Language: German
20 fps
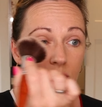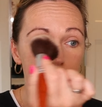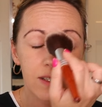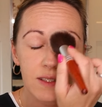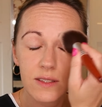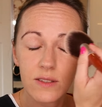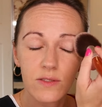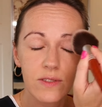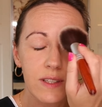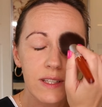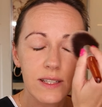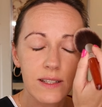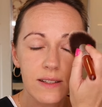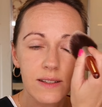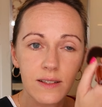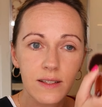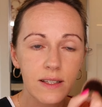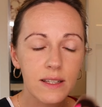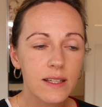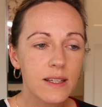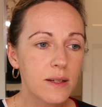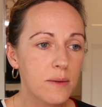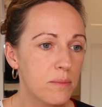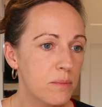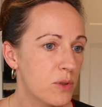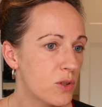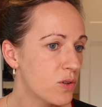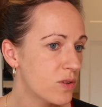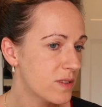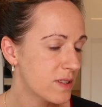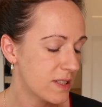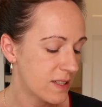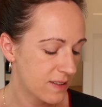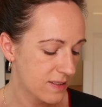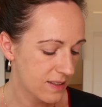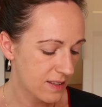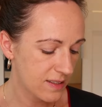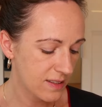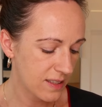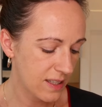Deswegen benutze ich
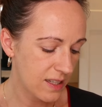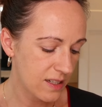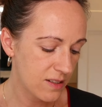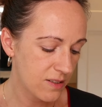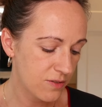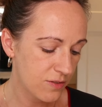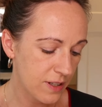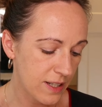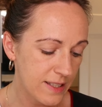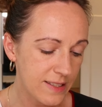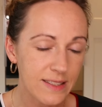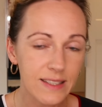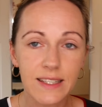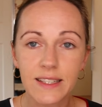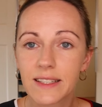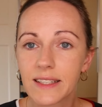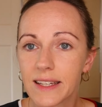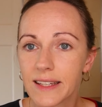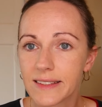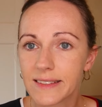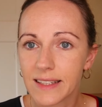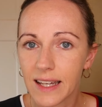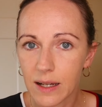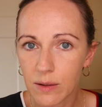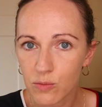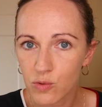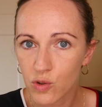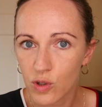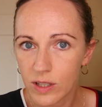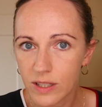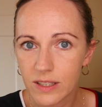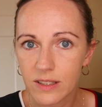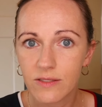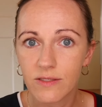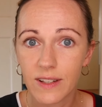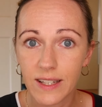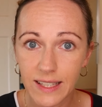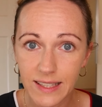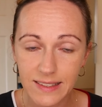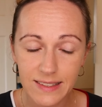das ganz gerne, falls ihr Interesse haben
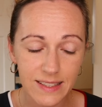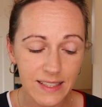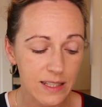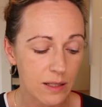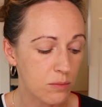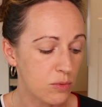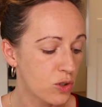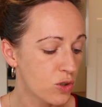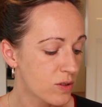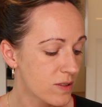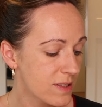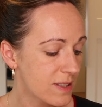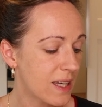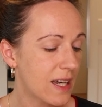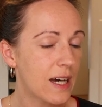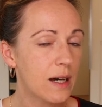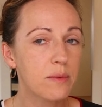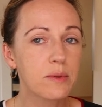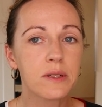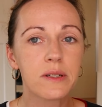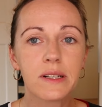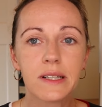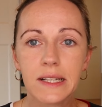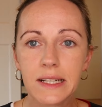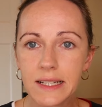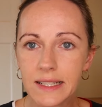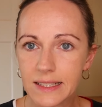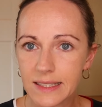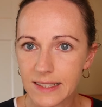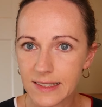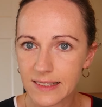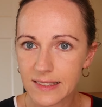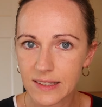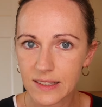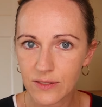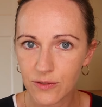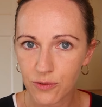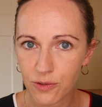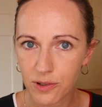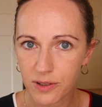solltet, welches ich da benutzt habe. Das
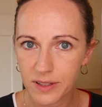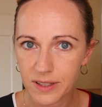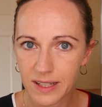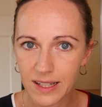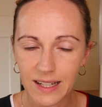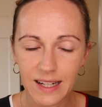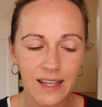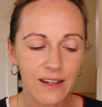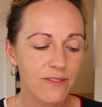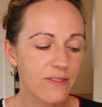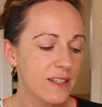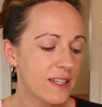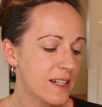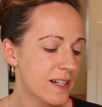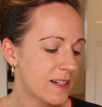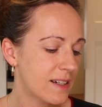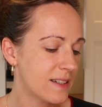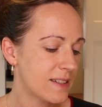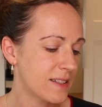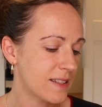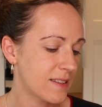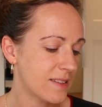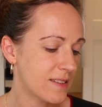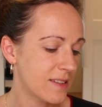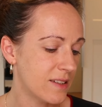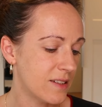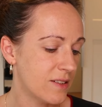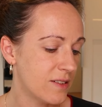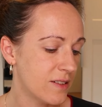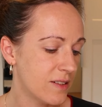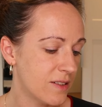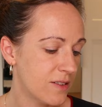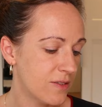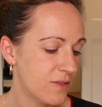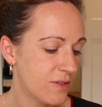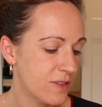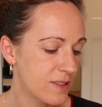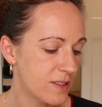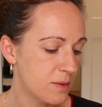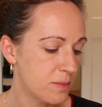ist von Lavera das
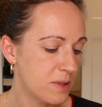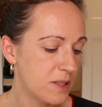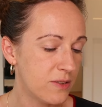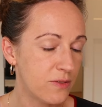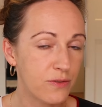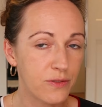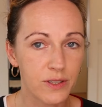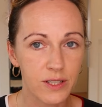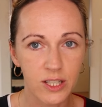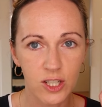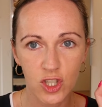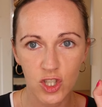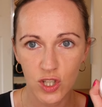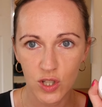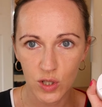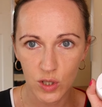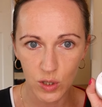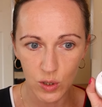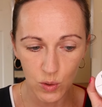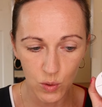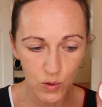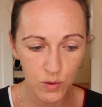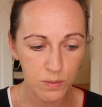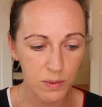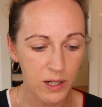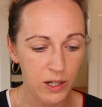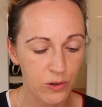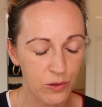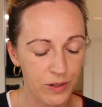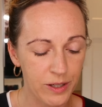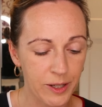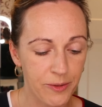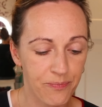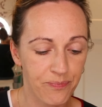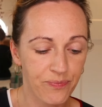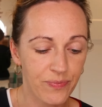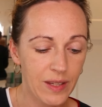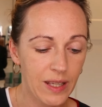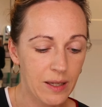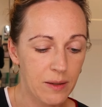Invisible Finish Loose Powder.
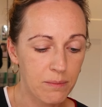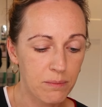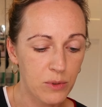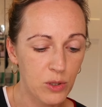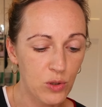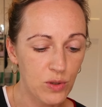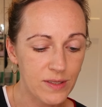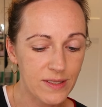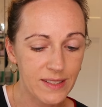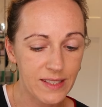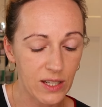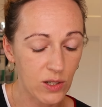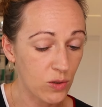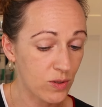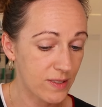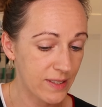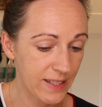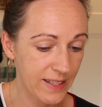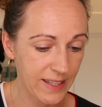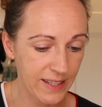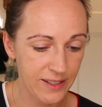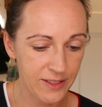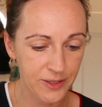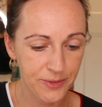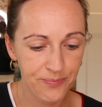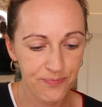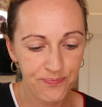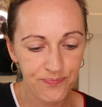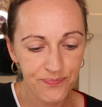Benutze ich auch sehr gerne.